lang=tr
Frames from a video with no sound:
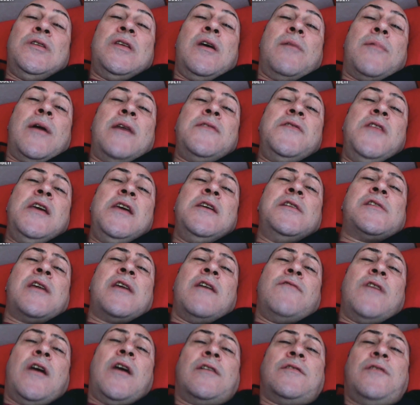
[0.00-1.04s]
bir de ben neyi
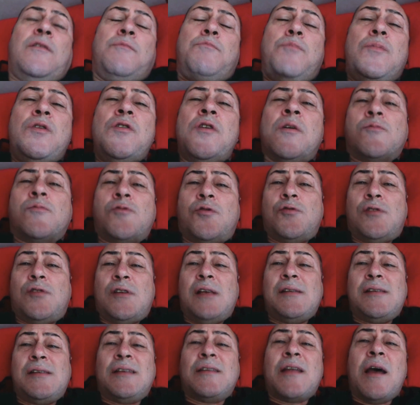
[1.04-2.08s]
seviyordum biliyor musunuz?
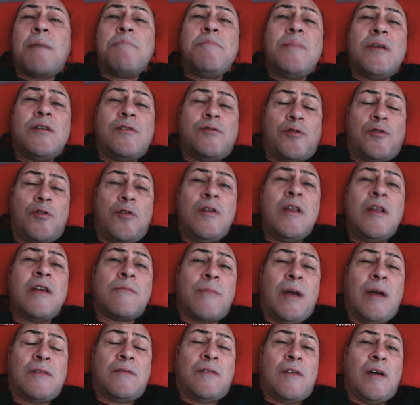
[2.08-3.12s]
Eskiden beri
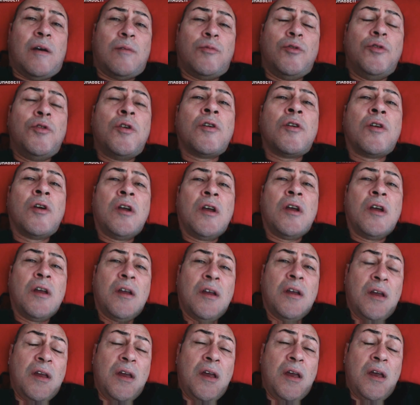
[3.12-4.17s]
söylerim hatta bunu.
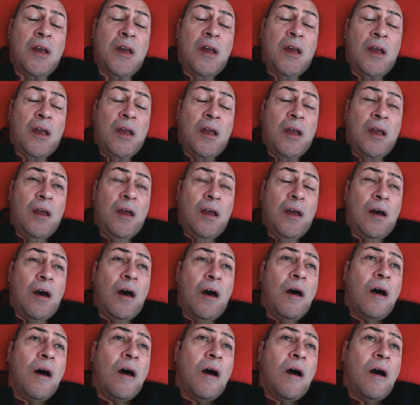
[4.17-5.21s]

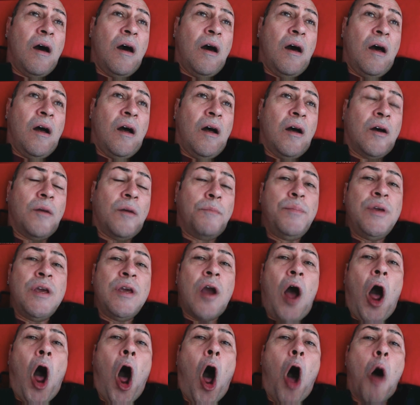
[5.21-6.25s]
Ah,
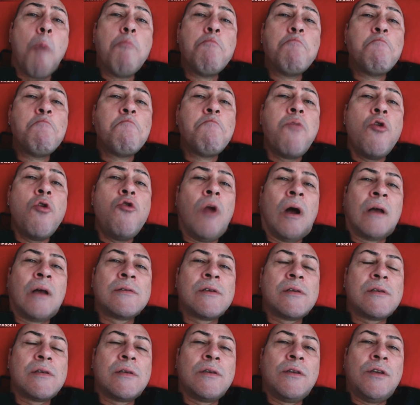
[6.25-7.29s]
bir
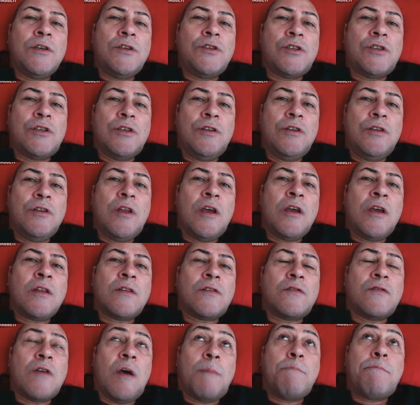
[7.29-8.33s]
ambulansın içinde
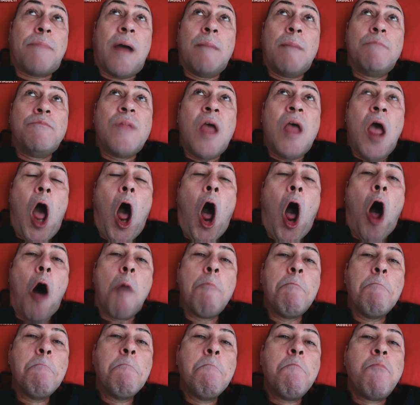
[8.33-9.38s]
tepemde
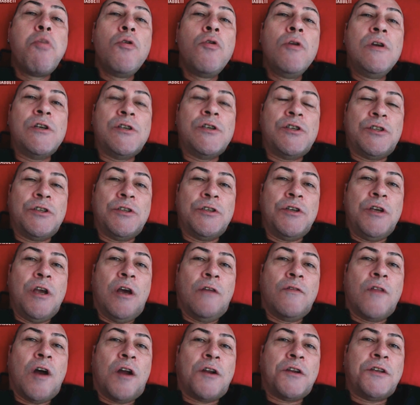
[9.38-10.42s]
ampul ışığı
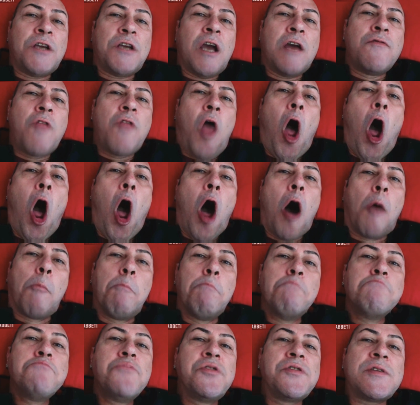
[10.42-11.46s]
yanarken
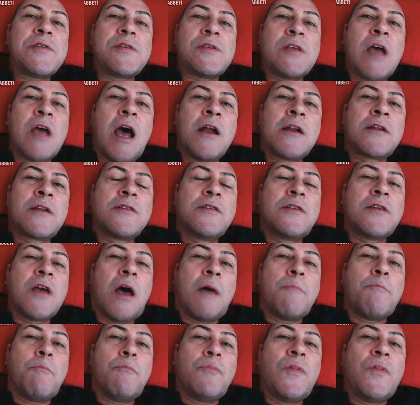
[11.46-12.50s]

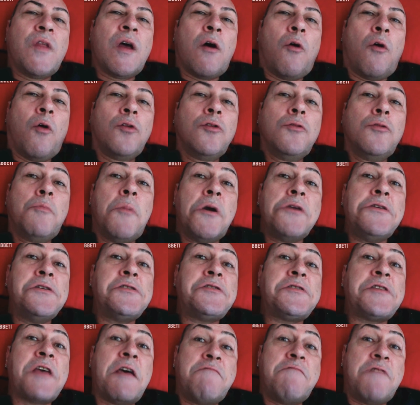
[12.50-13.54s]
Amsterdam'da
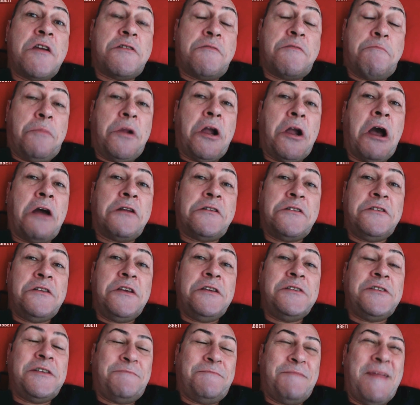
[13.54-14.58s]
olmayı severim
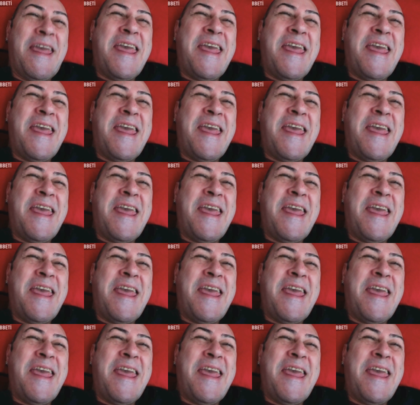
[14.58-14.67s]
kardeşim.